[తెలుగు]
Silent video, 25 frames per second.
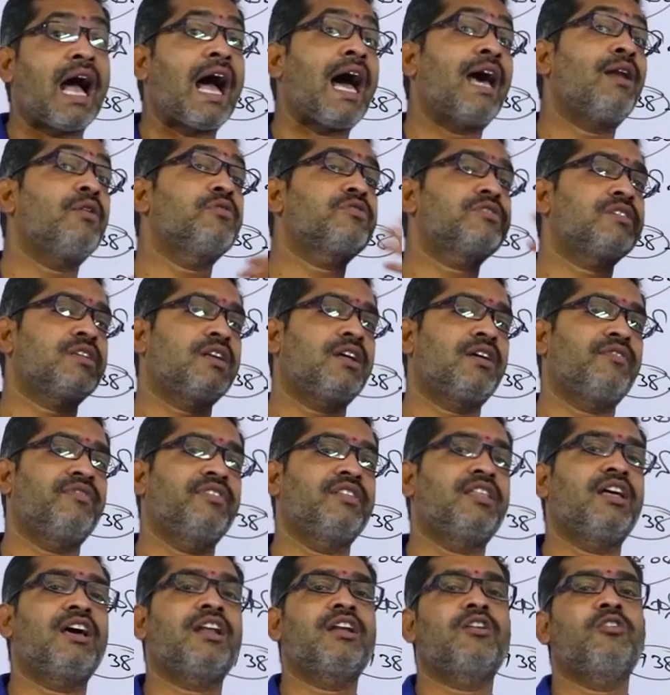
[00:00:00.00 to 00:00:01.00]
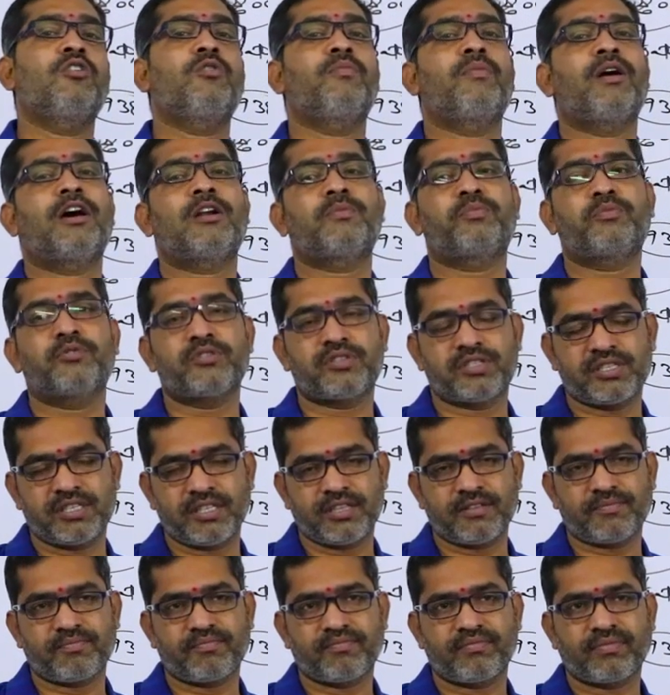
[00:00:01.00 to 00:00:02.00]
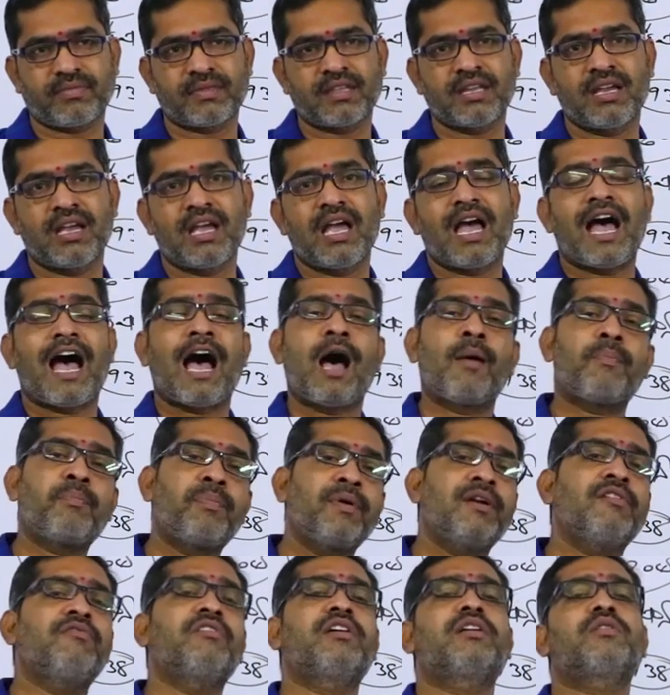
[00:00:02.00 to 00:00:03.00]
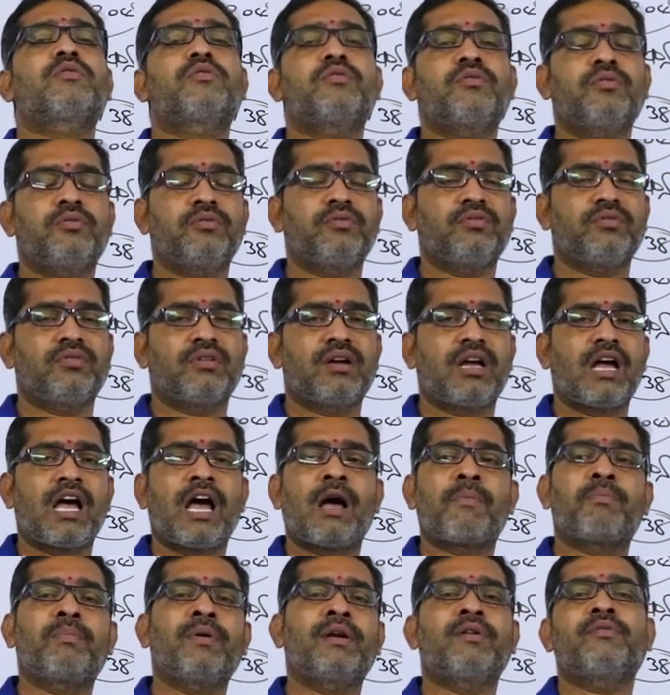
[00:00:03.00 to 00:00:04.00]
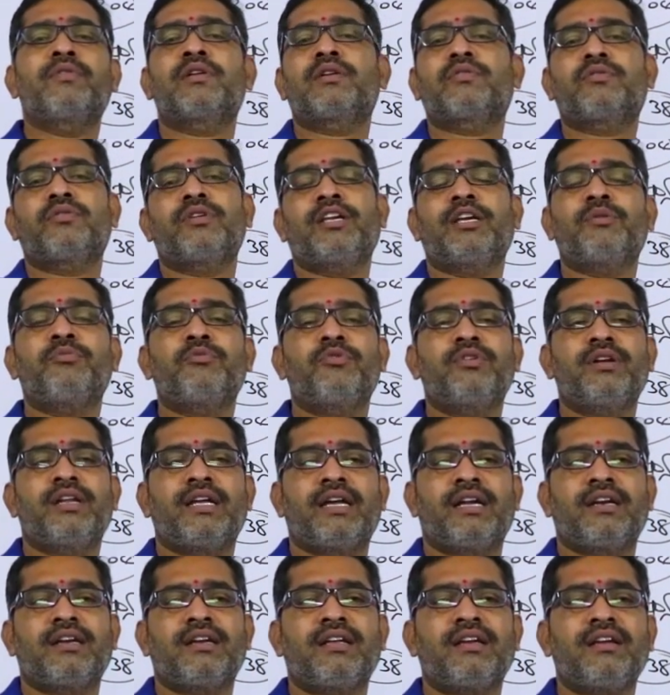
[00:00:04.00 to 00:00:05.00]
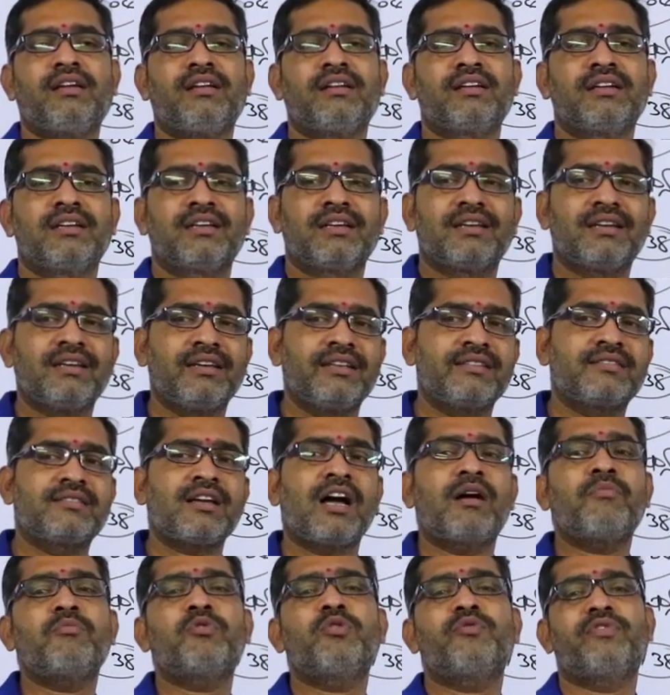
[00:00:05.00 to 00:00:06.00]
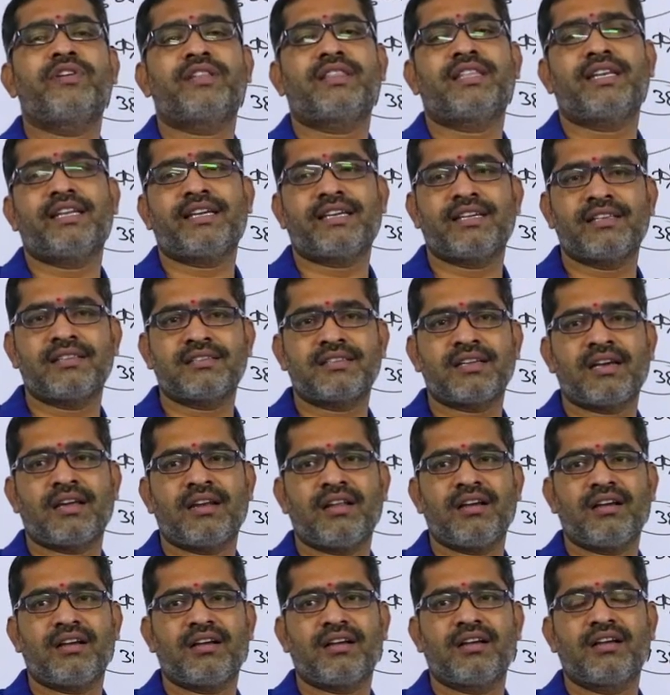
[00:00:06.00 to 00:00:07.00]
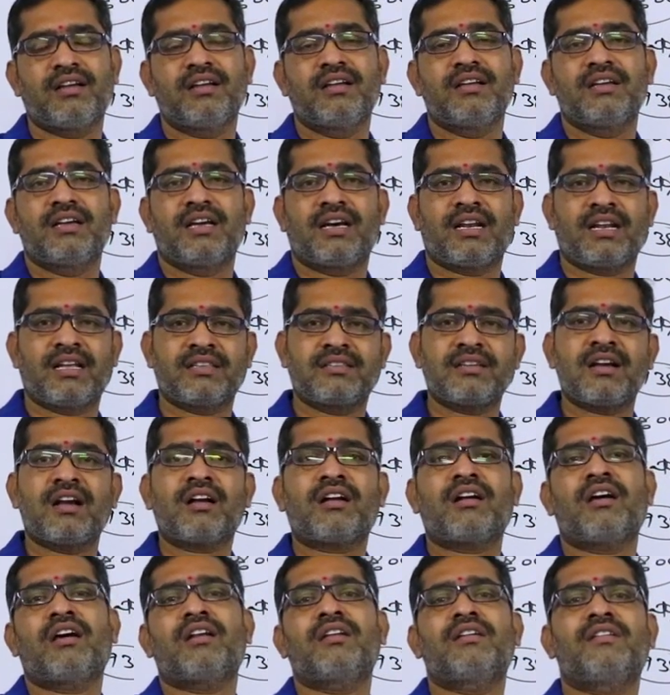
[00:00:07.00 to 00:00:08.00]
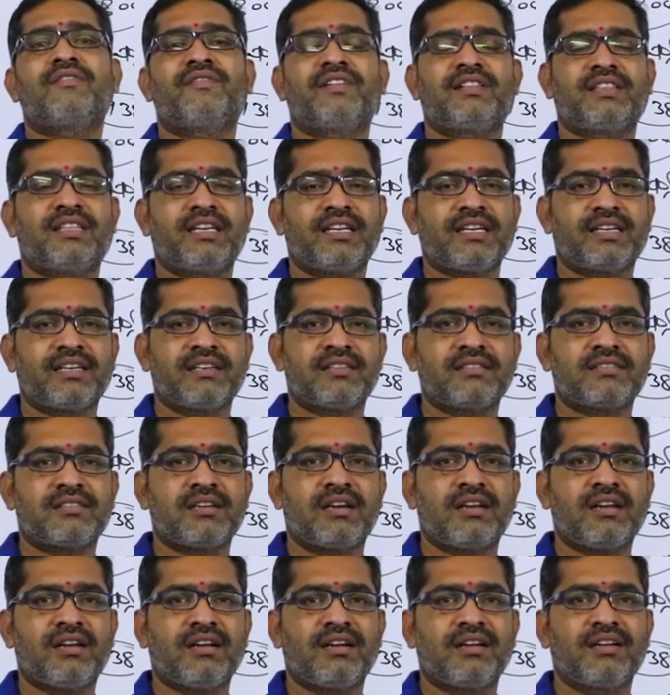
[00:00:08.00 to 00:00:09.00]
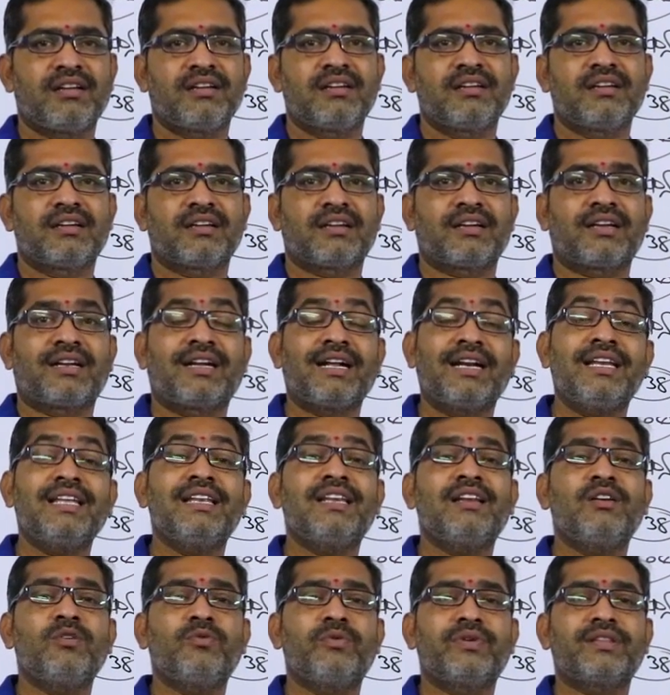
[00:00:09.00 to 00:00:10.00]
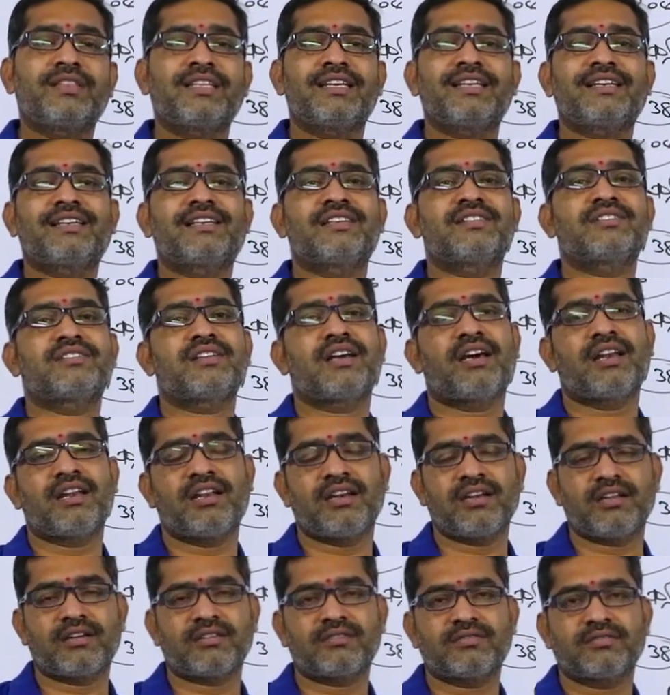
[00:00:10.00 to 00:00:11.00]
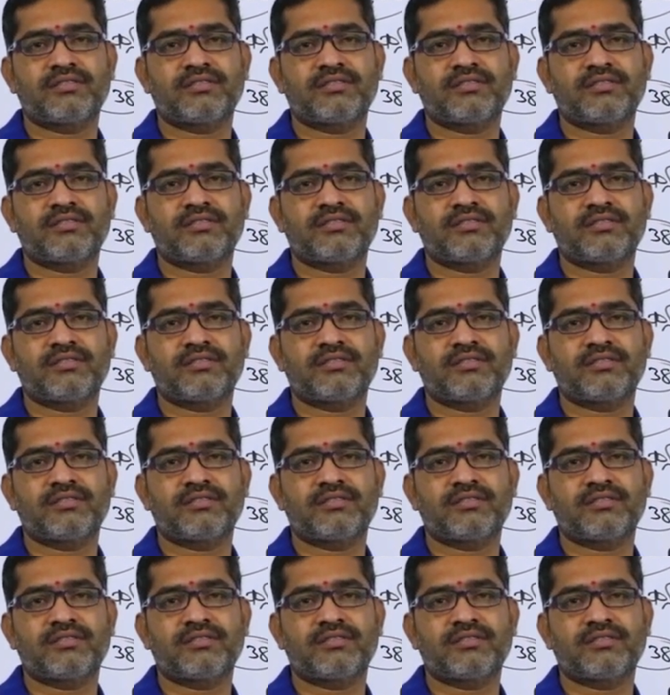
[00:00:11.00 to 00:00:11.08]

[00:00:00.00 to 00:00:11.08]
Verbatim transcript: ఆలోచన విధానంలో మార్పు వచ్చింది అప్పటి వరకు అప్పటి వరకు ఏముండే అంటే నిజాంను వ్యతిరేకించాలా రజాకారులను వ్యతిరేకించాలా గడీలను వ్యతిరేకించాలన్న